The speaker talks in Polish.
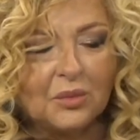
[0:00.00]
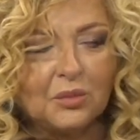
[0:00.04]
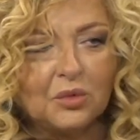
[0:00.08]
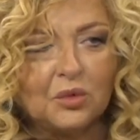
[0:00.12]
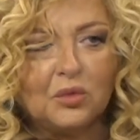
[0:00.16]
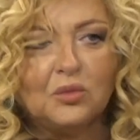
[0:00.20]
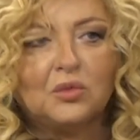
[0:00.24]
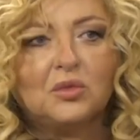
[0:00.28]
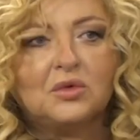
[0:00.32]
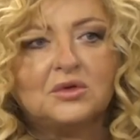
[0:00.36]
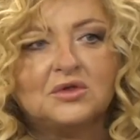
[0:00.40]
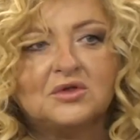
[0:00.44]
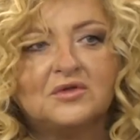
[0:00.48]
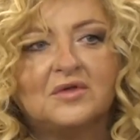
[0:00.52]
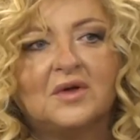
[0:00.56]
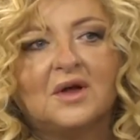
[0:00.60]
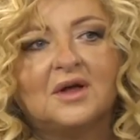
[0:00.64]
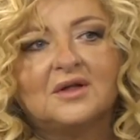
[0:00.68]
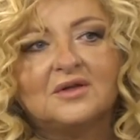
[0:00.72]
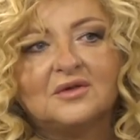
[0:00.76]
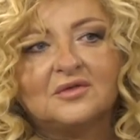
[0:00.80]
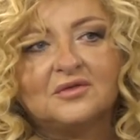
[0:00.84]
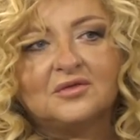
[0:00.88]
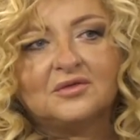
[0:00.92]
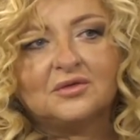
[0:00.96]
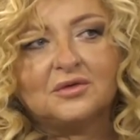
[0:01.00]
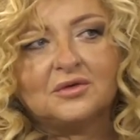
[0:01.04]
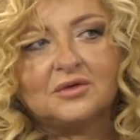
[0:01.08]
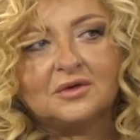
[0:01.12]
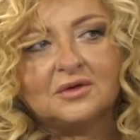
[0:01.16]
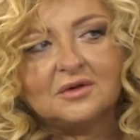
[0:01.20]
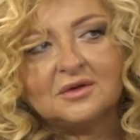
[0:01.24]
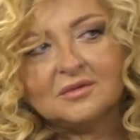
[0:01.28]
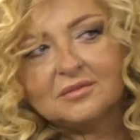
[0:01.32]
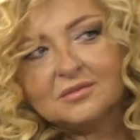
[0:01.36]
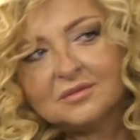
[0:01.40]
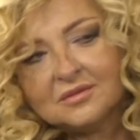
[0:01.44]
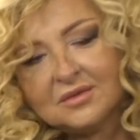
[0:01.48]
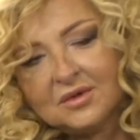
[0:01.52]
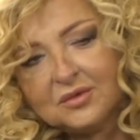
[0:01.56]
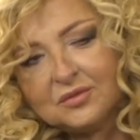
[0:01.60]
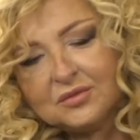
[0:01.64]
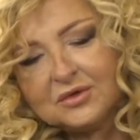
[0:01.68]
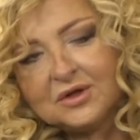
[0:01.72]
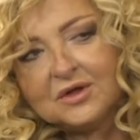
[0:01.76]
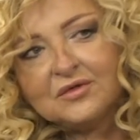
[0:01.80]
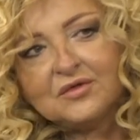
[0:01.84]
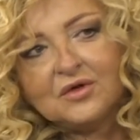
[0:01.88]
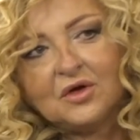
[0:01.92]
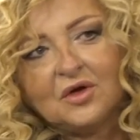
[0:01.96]
To był mój świat, w którym
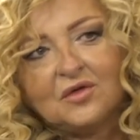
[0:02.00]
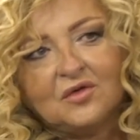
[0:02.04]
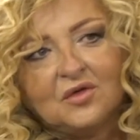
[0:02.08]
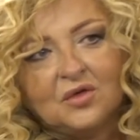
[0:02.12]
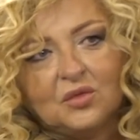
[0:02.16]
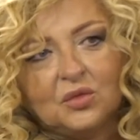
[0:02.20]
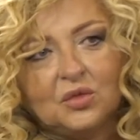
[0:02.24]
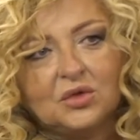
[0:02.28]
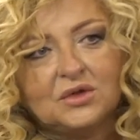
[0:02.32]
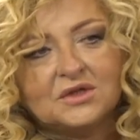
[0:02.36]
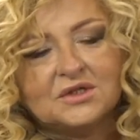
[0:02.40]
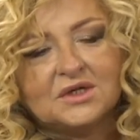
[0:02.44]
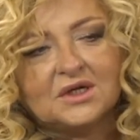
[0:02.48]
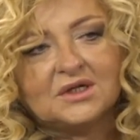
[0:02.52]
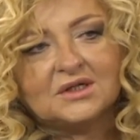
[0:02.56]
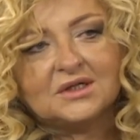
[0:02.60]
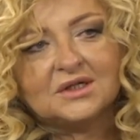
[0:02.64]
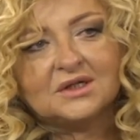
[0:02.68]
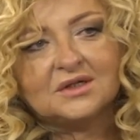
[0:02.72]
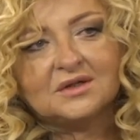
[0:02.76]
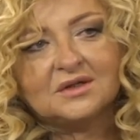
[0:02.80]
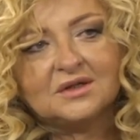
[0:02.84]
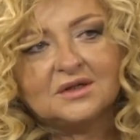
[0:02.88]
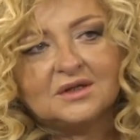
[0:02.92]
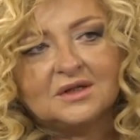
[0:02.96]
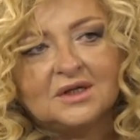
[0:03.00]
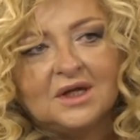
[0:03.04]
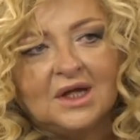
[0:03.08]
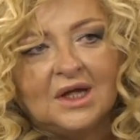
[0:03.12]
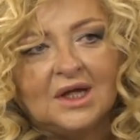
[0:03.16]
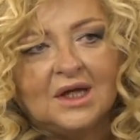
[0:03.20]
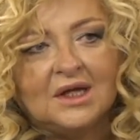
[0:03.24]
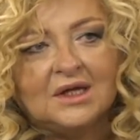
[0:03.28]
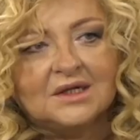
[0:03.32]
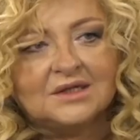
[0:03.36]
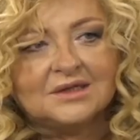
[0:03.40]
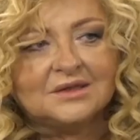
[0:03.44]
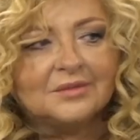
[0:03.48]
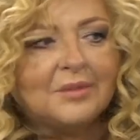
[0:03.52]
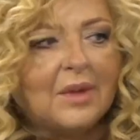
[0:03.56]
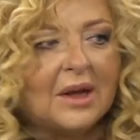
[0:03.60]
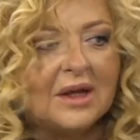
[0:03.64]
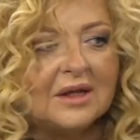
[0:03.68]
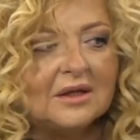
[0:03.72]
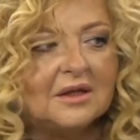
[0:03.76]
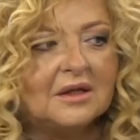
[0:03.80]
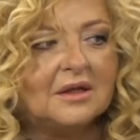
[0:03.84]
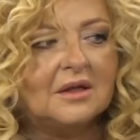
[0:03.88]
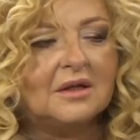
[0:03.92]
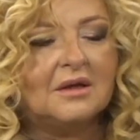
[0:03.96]
mnie wychował mój dziadek. E,
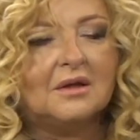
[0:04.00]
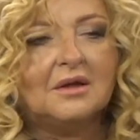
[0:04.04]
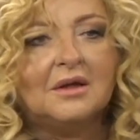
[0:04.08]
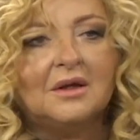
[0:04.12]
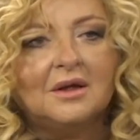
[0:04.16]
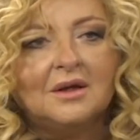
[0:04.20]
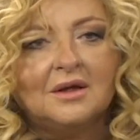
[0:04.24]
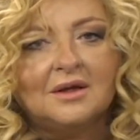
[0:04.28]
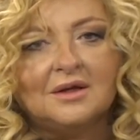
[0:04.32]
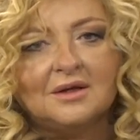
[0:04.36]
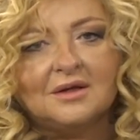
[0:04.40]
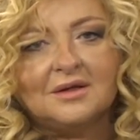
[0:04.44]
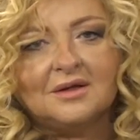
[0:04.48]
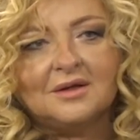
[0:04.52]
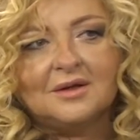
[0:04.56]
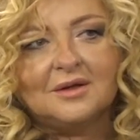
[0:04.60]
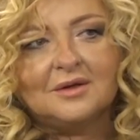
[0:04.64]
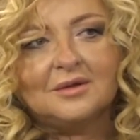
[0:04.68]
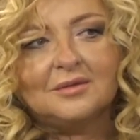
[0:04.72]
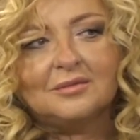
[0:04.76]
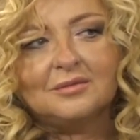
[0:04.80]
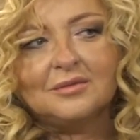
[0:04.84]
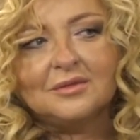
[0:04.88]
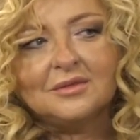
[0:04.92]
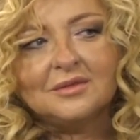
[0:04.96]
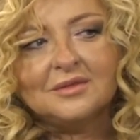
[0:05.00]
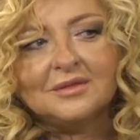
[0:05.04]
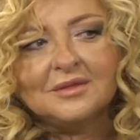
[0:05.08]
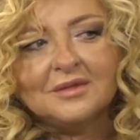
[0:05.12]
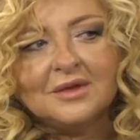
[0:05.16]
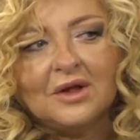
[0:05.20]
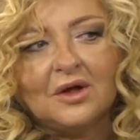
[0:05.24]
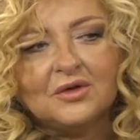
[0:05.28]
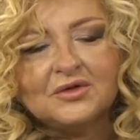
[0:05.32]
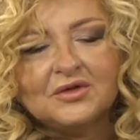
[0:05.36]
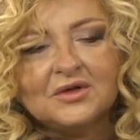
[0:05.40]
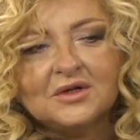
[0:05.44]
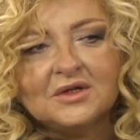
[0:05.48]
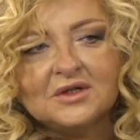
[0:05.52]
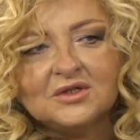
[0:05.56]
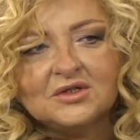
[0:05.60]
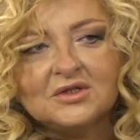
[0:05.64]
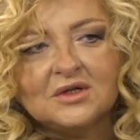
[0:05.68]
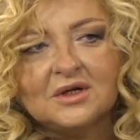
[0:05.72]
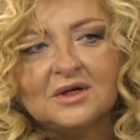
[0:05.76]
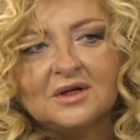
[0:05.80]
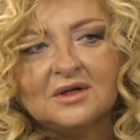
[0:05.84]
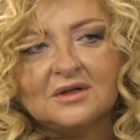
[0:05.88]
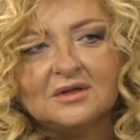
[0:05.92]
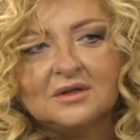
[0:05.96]
smaki, e,
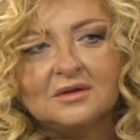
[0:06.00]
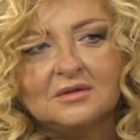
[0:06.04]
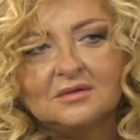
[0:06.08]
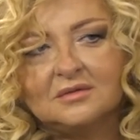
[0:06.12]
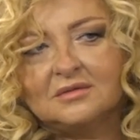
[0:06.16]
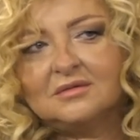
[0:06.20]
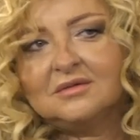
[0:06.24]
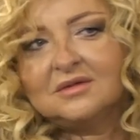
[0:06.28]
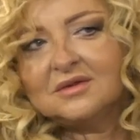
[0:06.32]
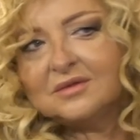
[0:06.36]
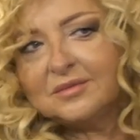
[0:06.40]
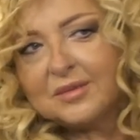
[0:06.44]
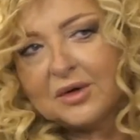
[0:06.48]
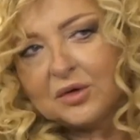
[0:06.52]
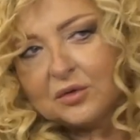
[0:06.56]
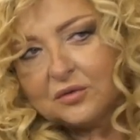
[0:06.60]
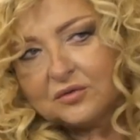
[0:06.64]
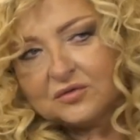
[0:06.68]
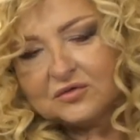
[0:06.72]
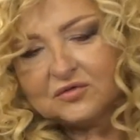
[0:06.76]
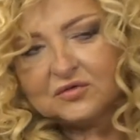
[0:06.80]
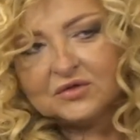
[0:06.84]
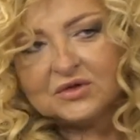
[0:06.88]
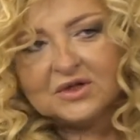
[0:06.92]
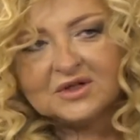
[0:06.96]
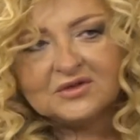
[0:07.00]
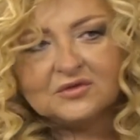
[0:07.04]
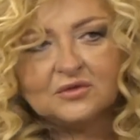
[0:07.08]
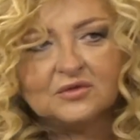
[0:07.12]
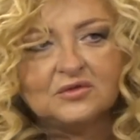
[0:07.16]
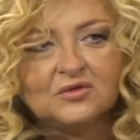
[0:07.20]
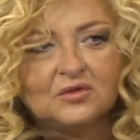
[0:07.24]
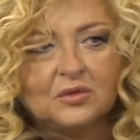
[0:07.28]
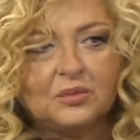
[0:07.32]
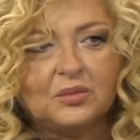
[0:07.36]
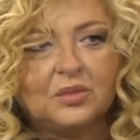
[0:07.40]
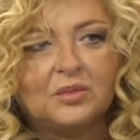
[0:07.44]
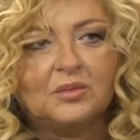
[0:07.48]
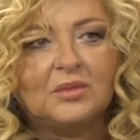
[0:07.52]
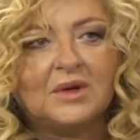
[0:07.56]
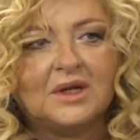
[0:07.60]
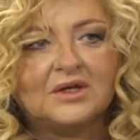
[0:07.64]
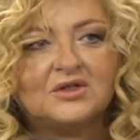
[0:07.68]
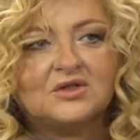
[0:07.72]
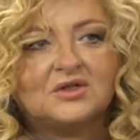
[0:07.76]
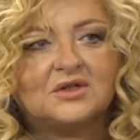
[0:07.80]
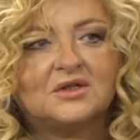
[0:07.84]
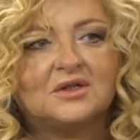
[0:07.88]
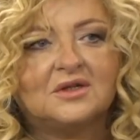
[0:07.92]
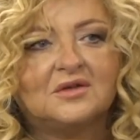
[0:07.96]
odkrycia smaków 12 zup
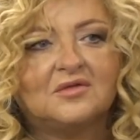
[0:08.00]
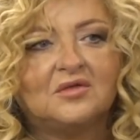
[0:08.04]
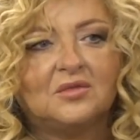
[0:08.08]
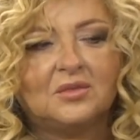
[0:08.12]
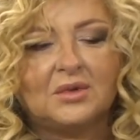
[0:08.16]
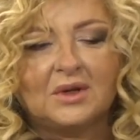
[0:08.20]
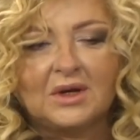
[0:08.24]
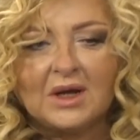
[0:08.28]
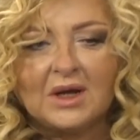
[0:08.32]
mlecznych.